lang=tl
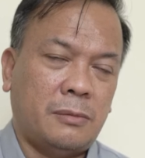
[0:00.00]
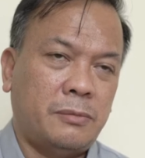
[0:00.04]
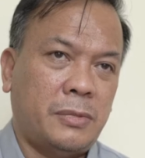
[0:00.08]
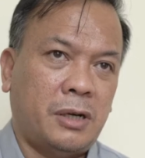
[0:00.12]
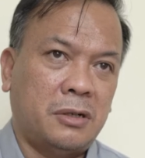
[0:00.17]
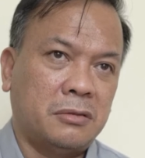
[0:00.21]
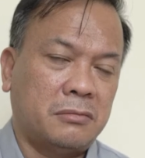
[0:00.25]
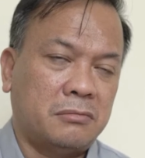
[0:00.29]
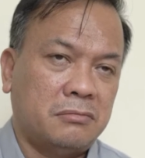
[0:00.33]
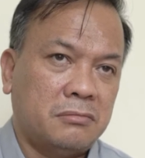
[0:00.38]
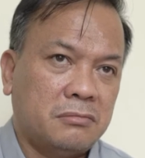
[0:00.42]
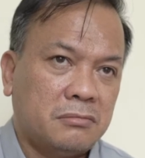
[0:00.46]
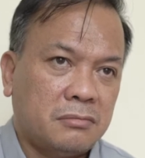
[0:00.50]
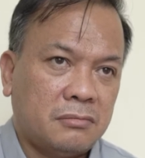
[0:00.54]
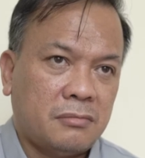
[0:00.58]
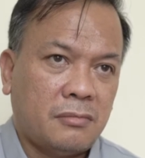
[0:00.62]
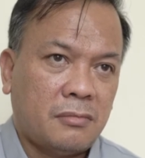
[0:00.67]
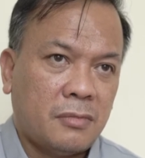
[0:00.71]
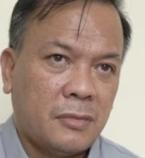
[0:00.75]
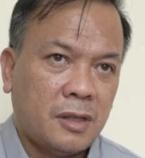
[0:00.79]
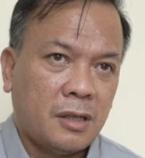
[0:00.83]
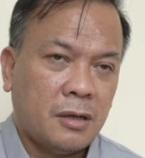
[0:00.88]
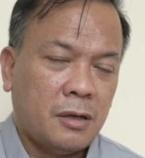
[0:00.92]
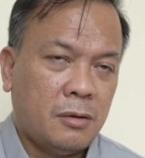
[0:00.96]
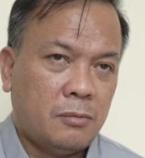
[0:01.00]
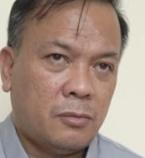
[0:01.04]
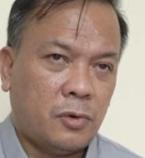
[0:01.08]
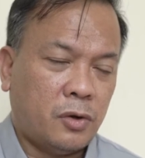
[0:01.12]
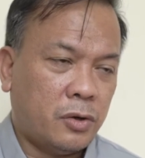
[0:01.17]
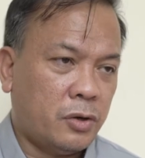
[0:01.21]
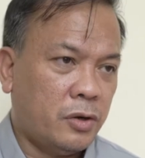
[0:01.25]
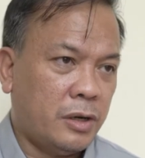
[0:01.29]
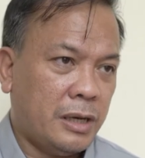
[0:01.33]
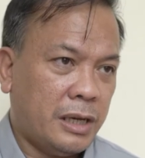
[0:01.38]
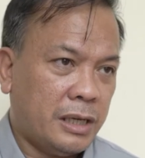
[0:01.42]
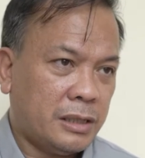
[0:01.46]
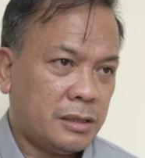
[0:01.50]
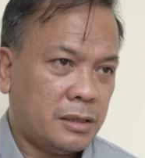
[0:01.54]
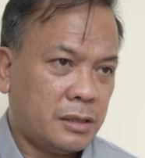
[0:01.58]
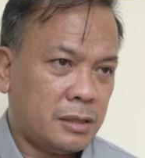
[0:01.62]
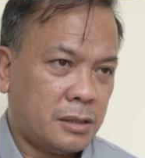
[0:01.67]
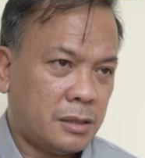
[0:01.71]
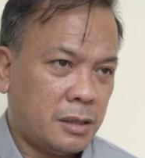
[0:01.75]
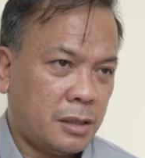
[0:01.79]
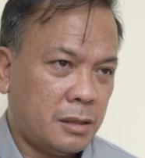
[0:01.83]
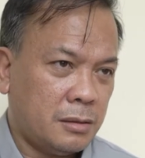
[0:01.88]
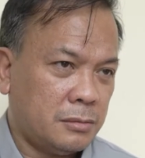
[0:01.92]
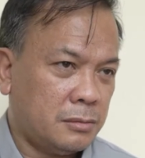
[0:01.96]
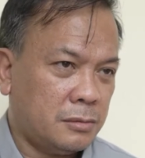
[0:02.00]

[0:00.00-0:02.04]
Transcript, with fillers: about more or less